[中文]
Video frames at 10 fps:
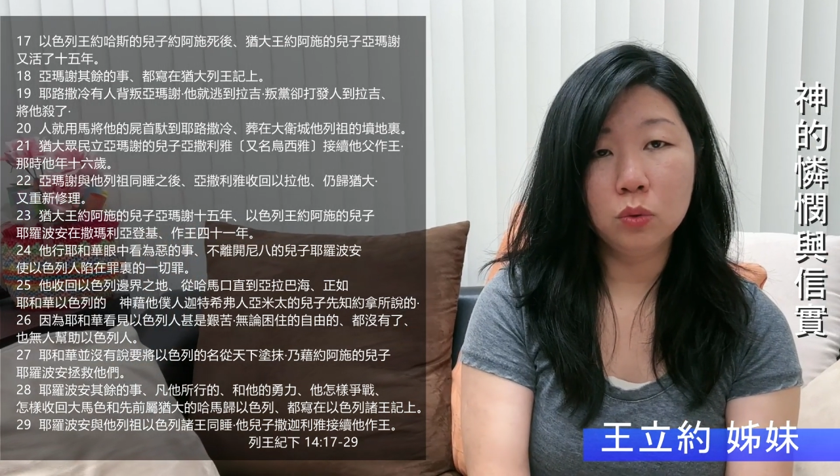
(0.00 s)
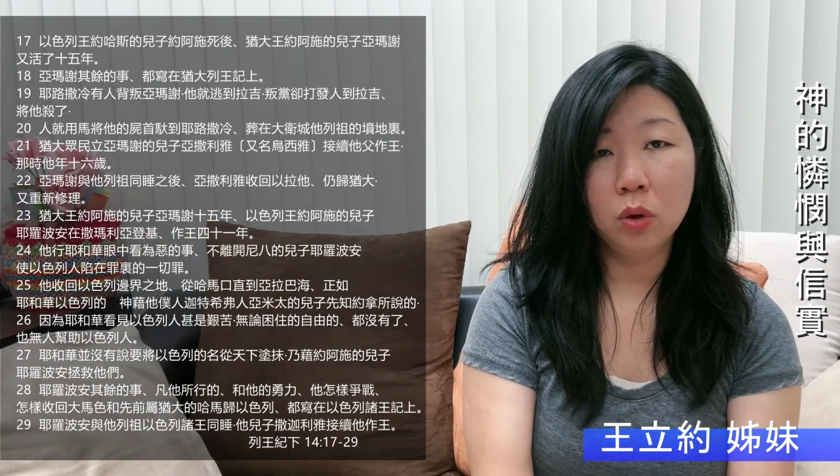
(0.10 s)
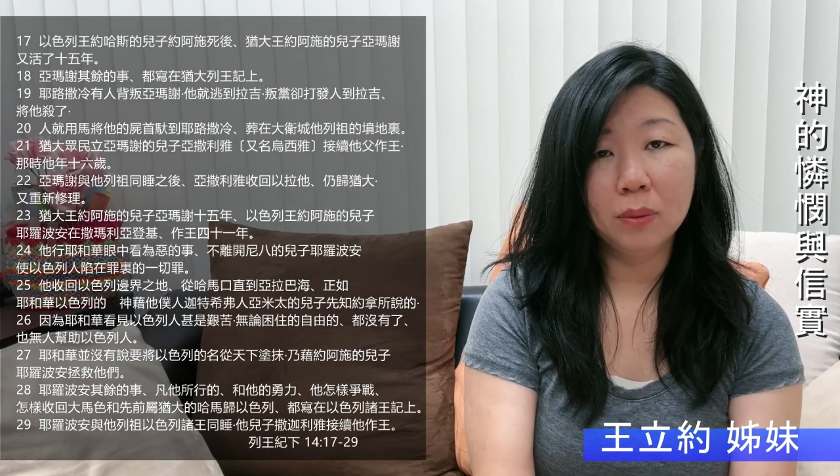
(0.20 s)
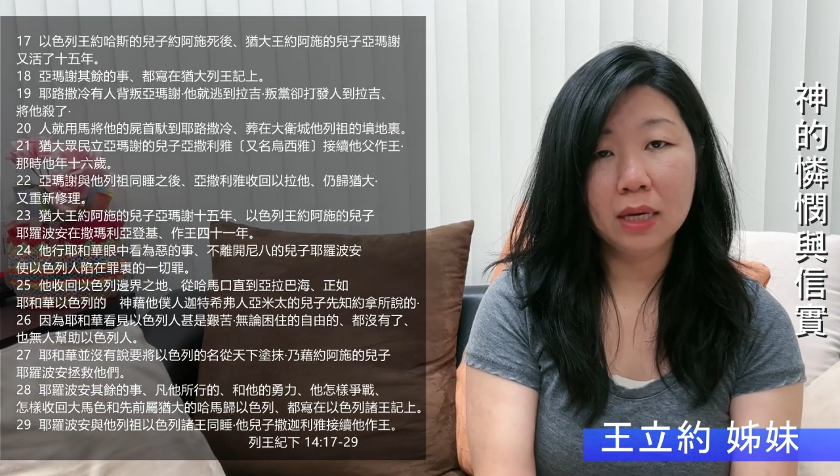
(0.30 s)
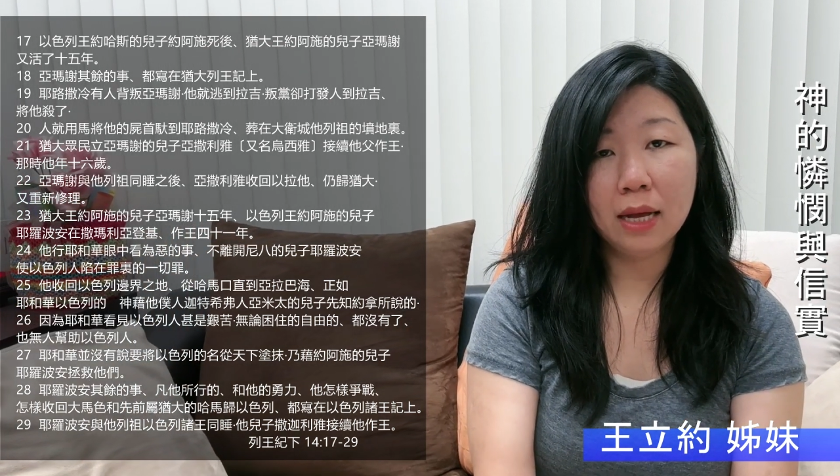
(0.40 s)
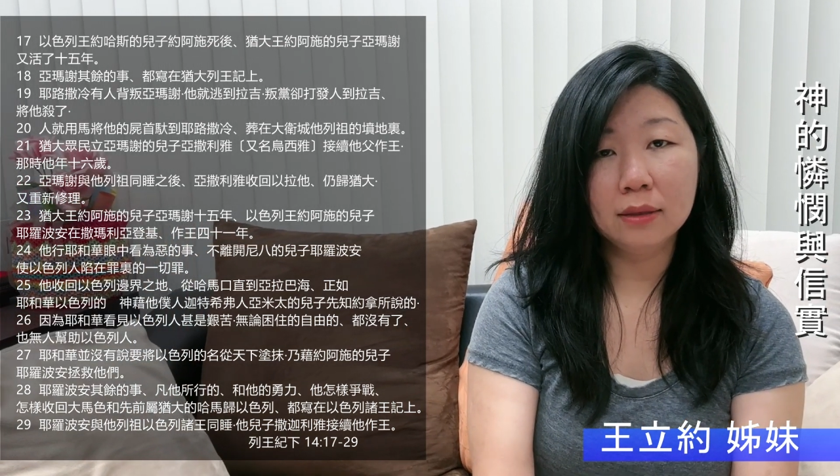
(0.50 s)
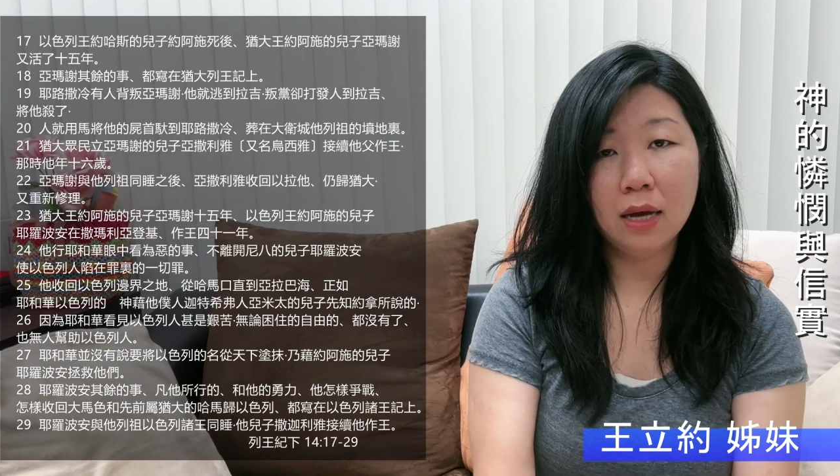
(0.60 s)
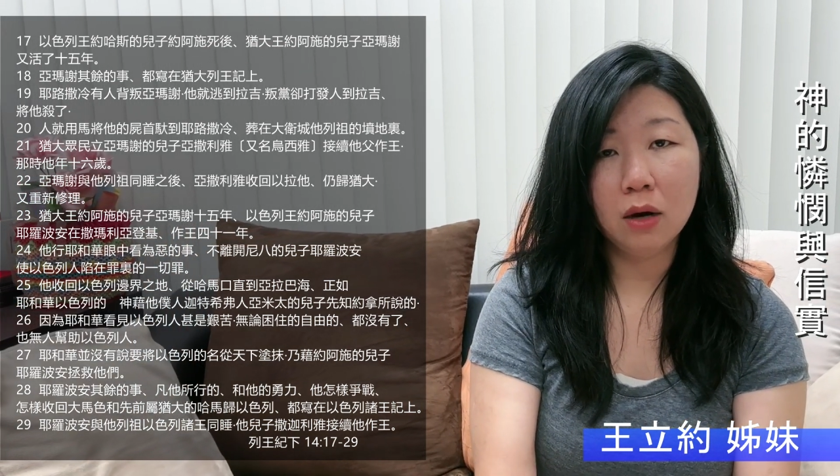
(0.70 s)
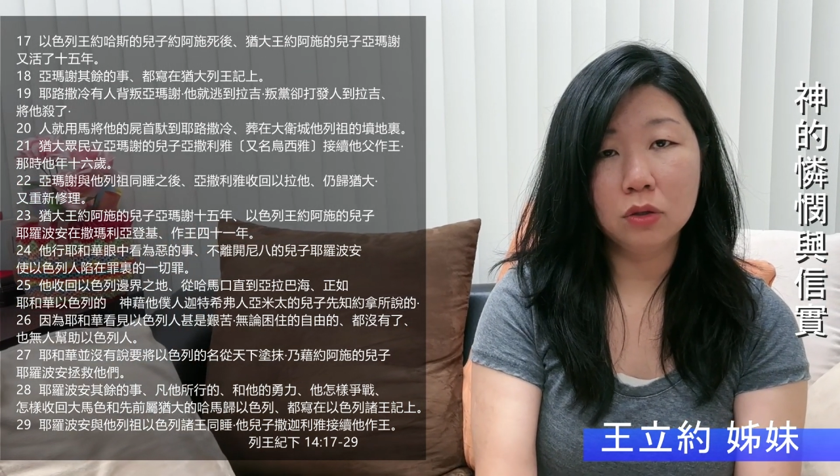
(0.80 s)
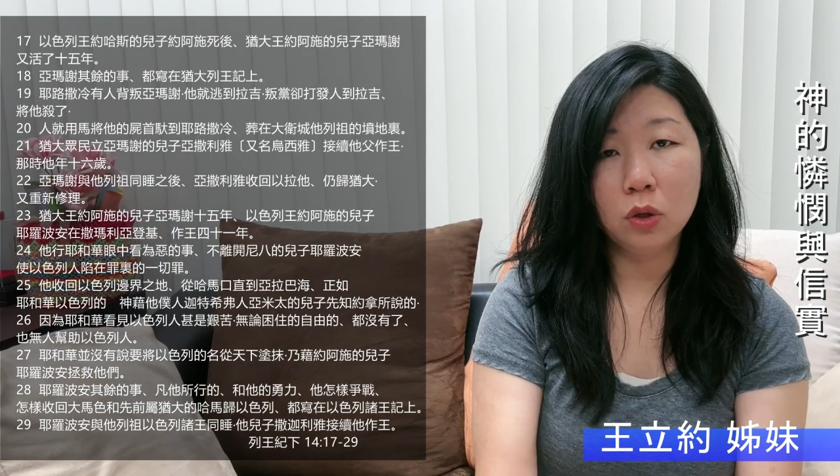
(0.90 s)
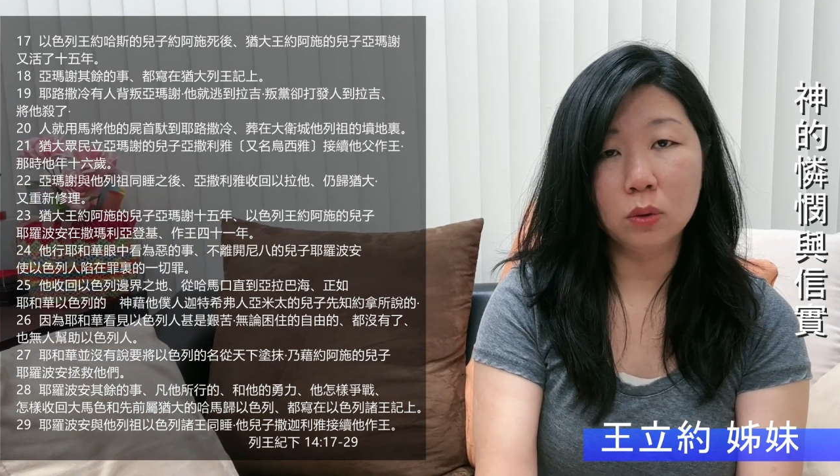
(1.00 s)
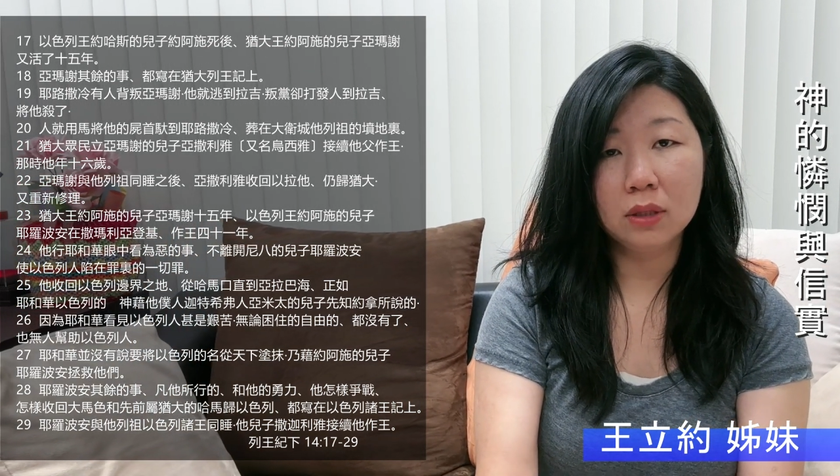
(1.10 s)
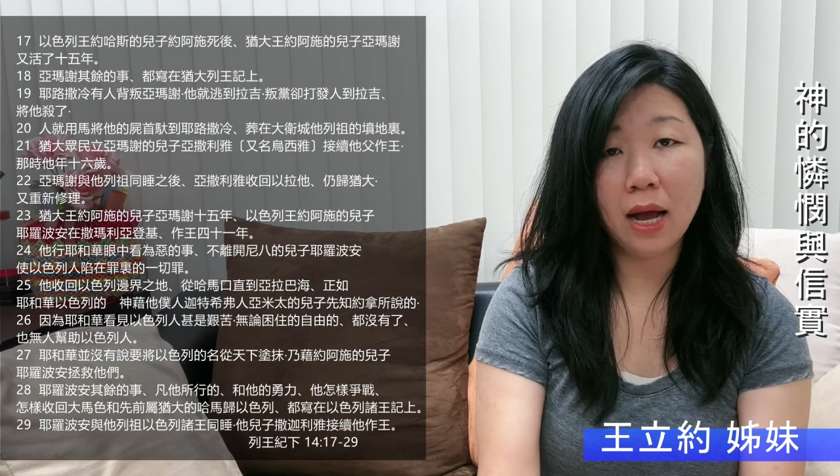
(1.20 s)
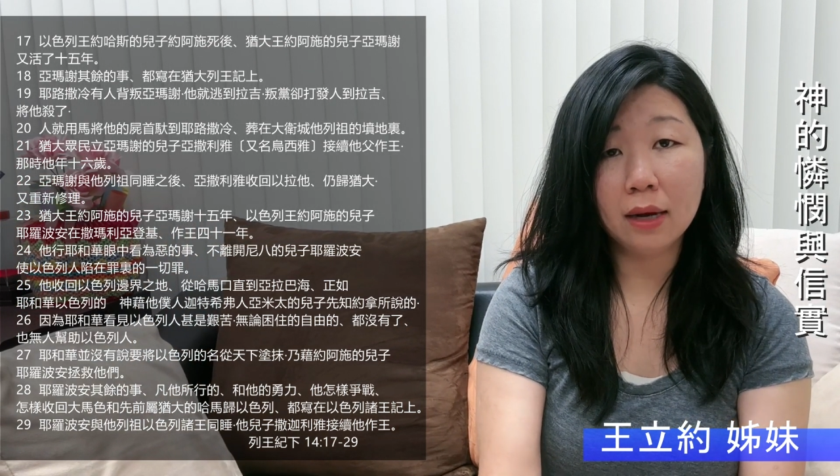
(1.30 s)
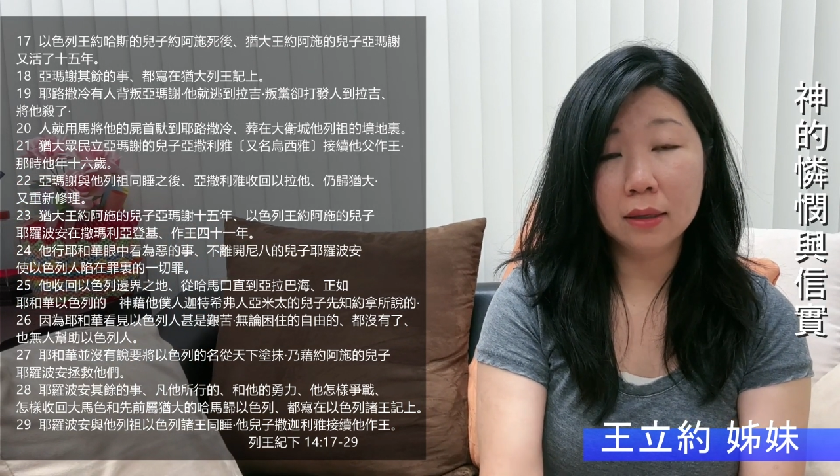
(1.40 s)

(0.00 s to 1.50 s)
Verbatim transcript: 我们看到犹大